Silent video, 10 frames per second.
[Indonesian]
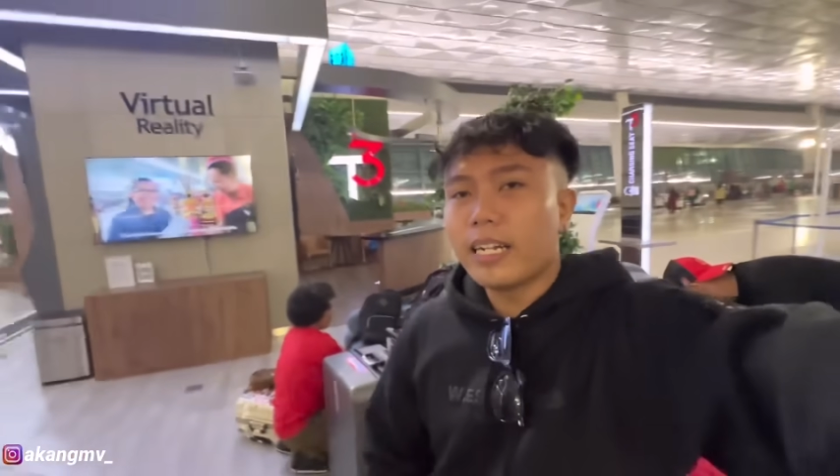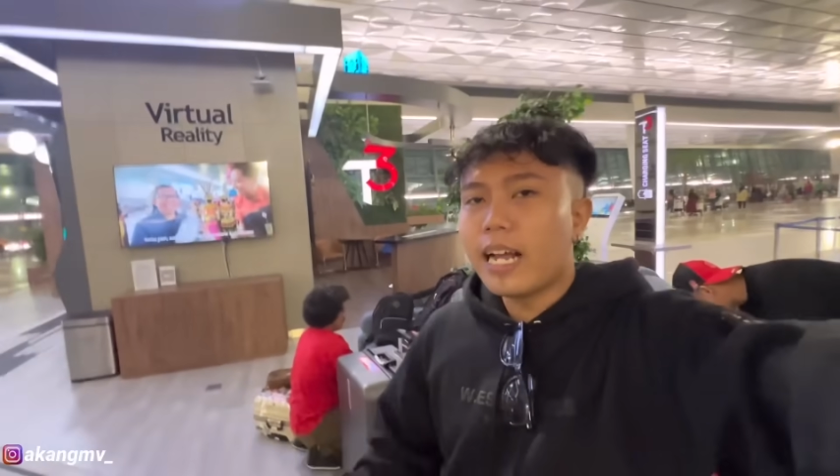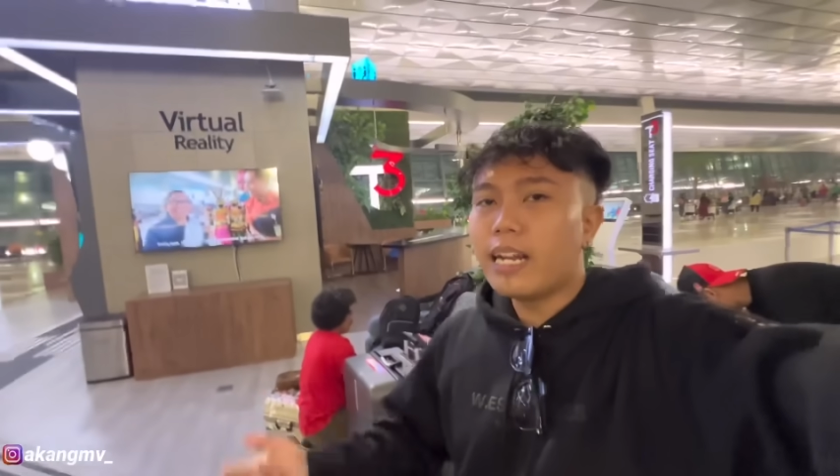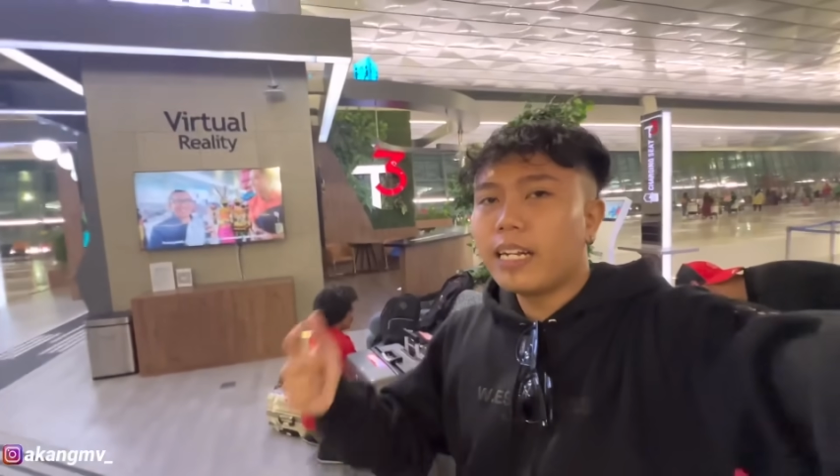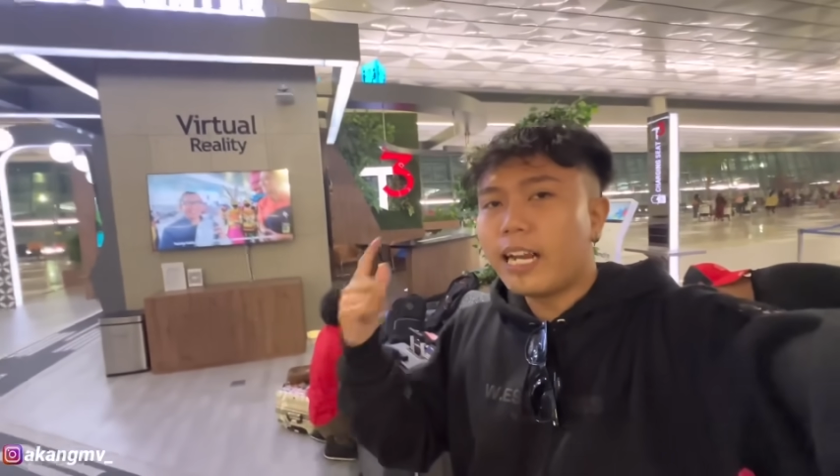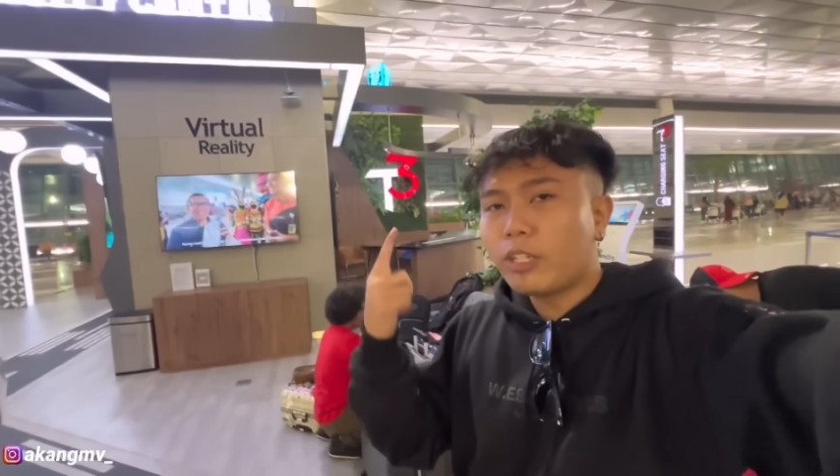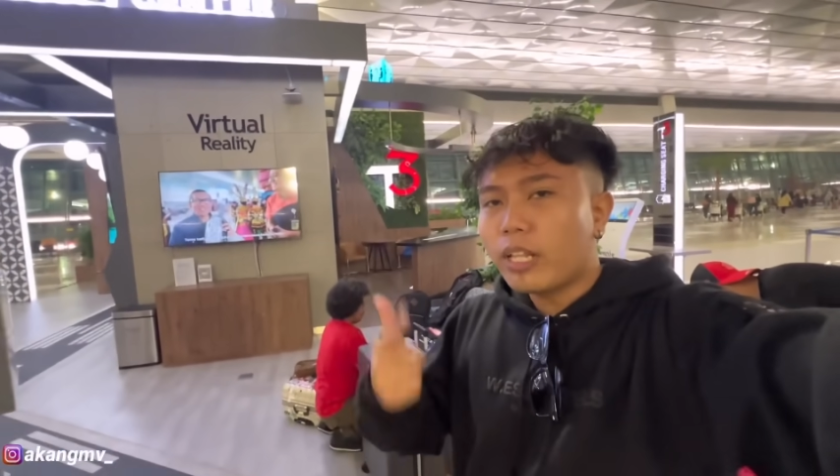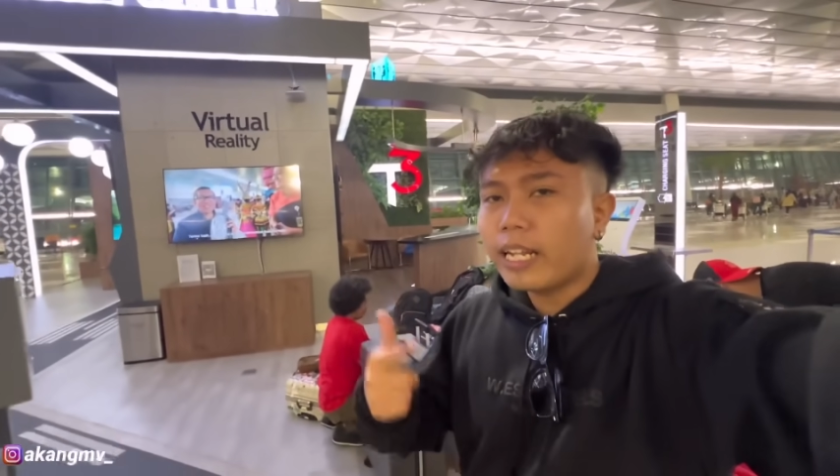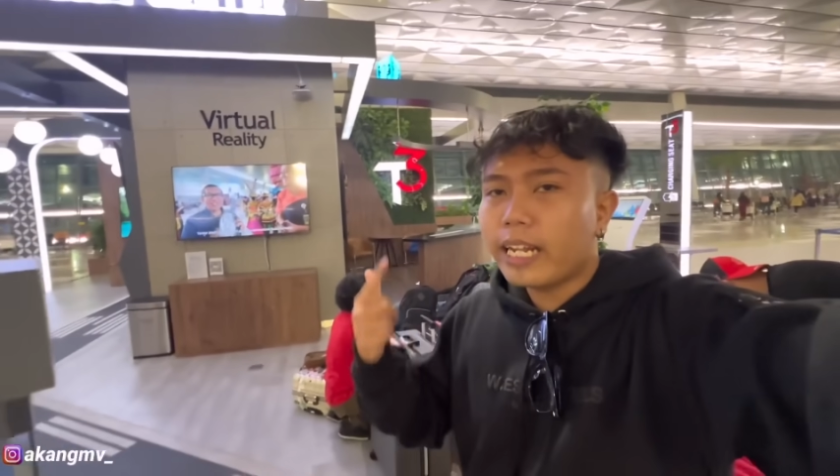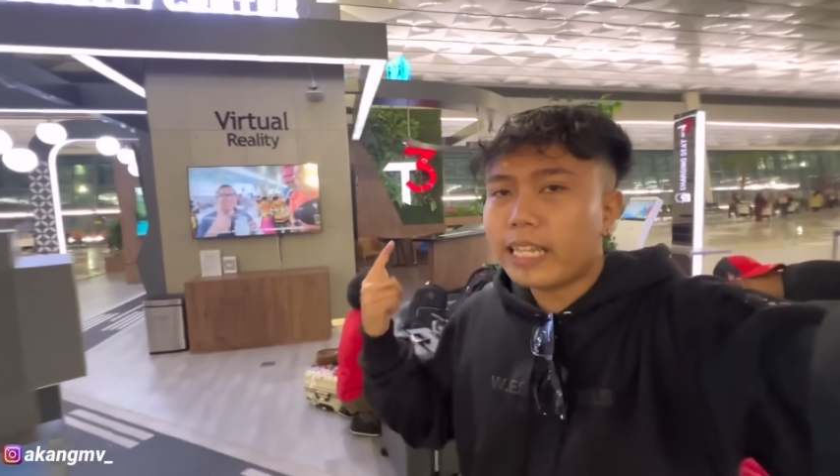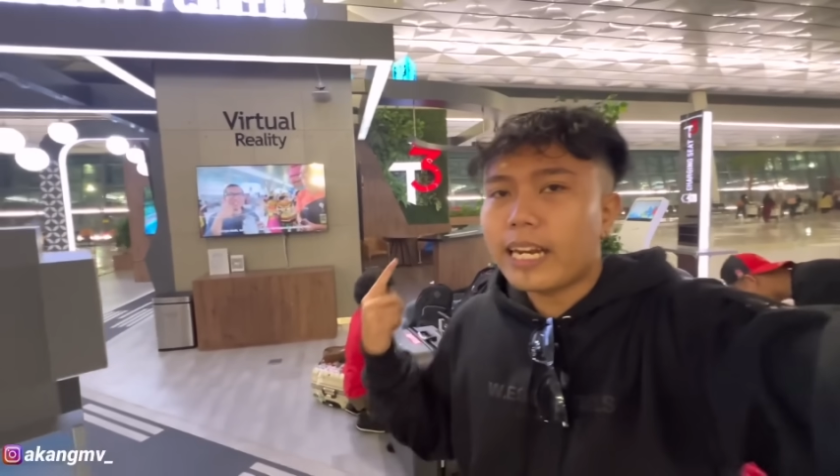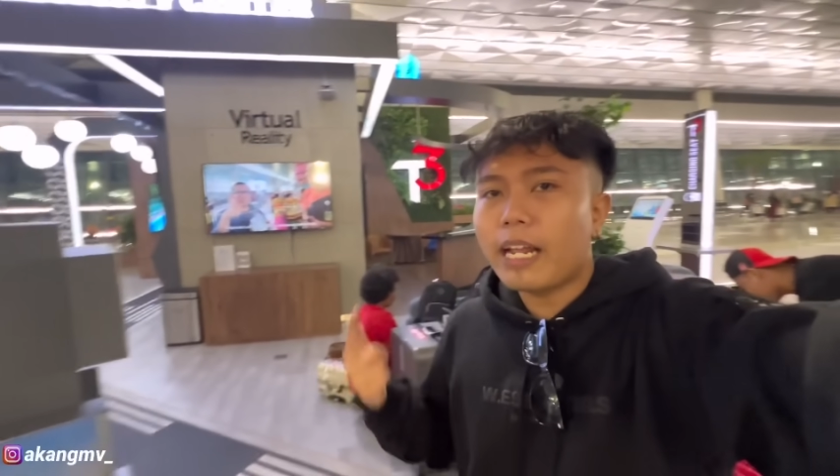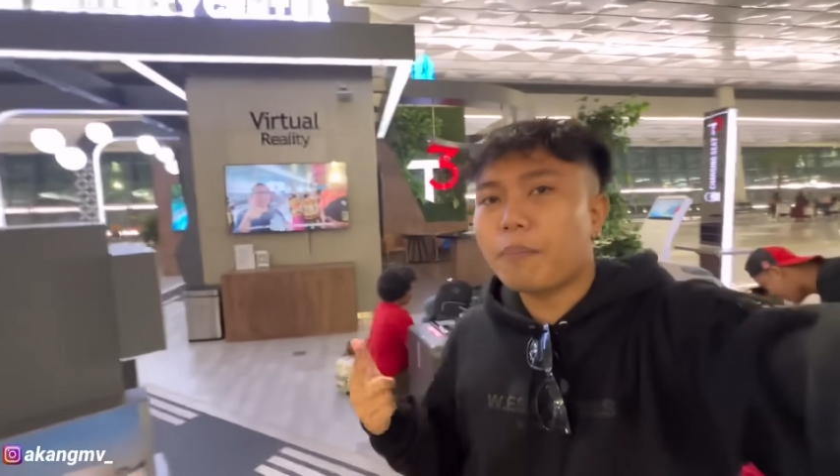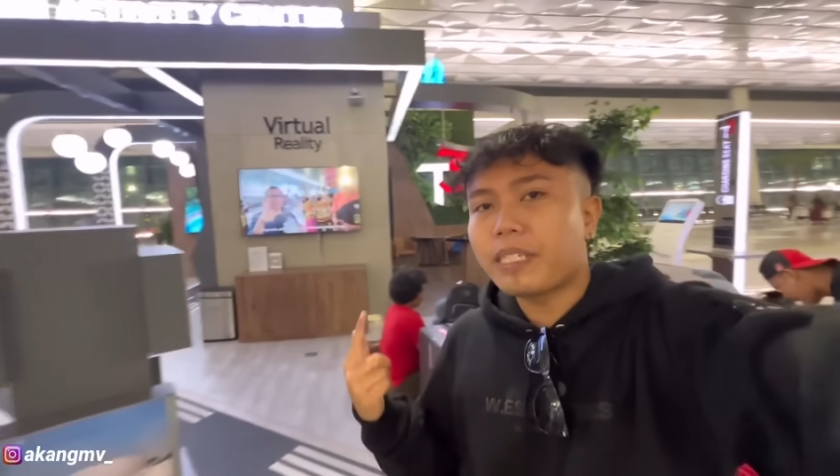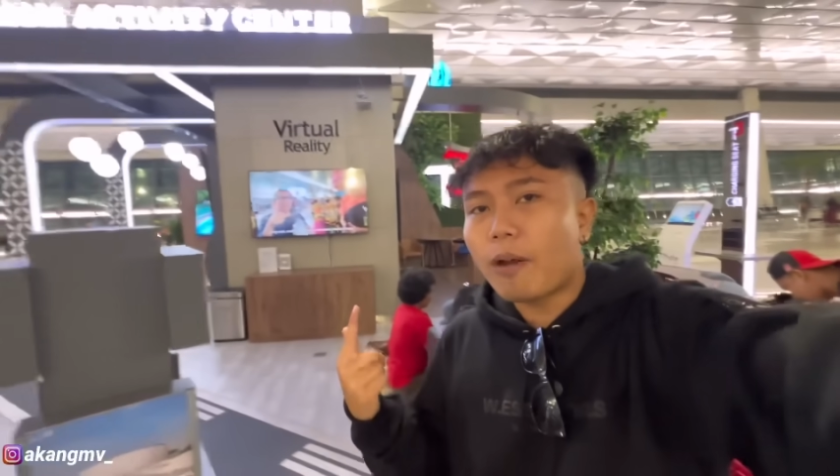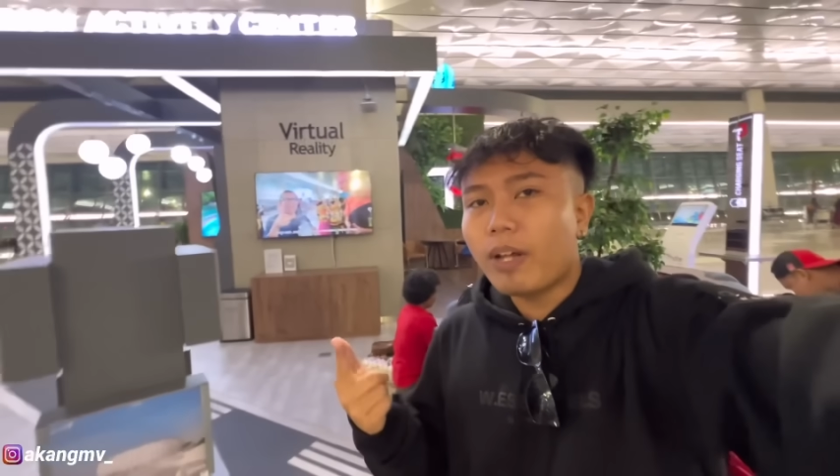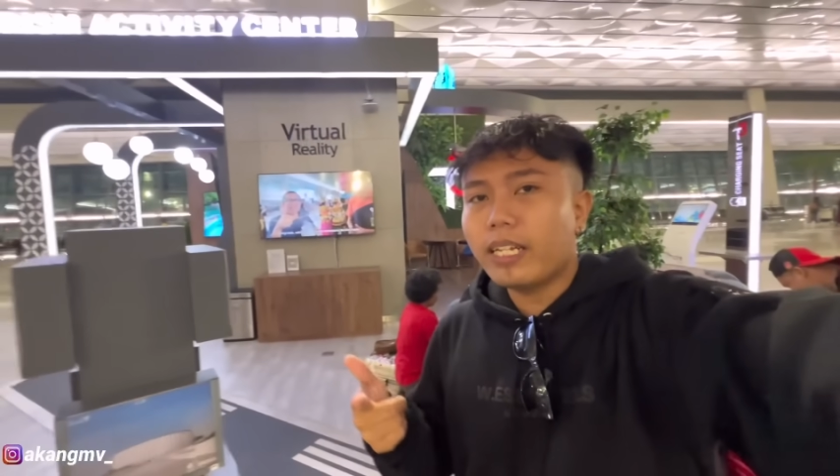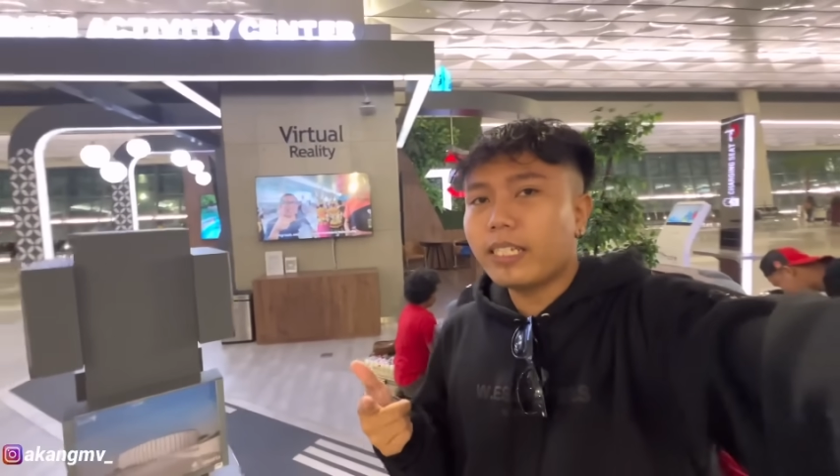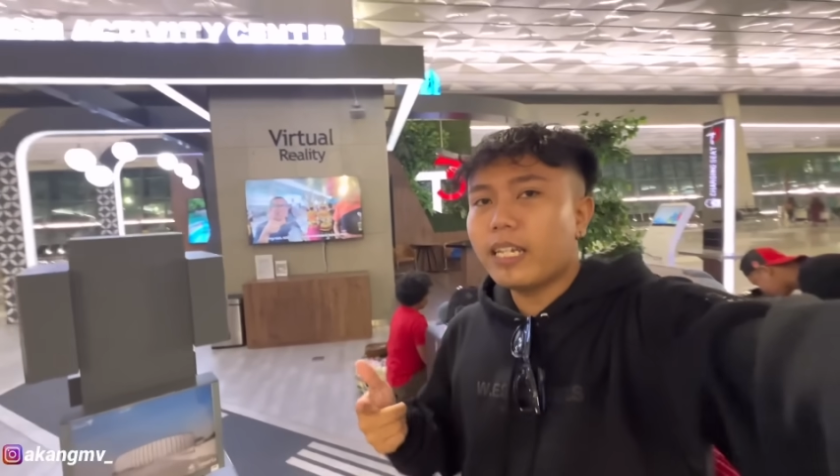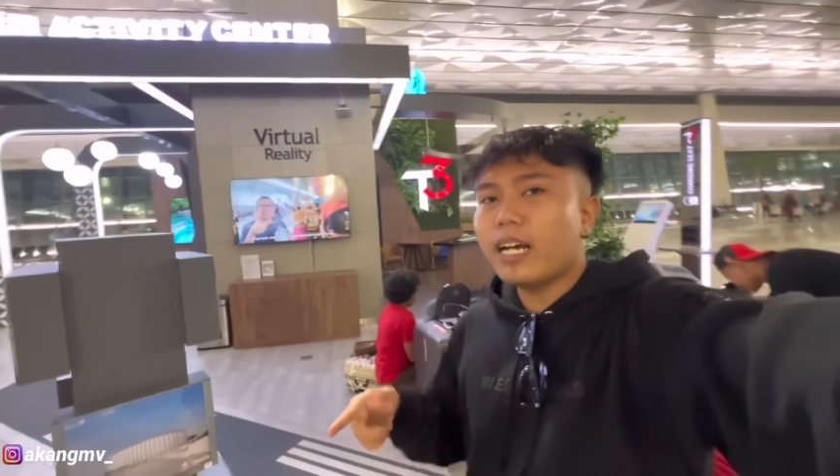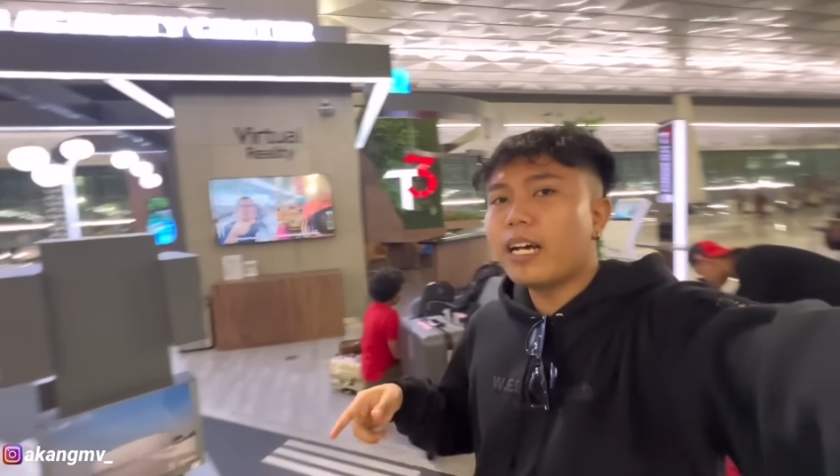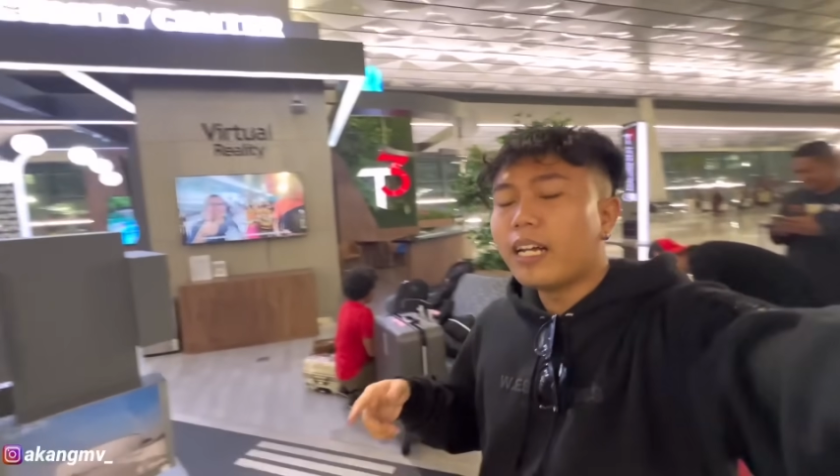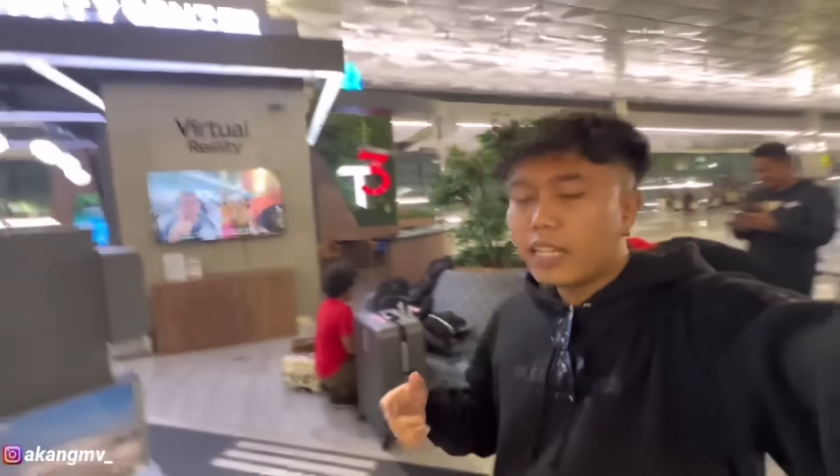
dan lanjut lagi kita naik pesawat guys ya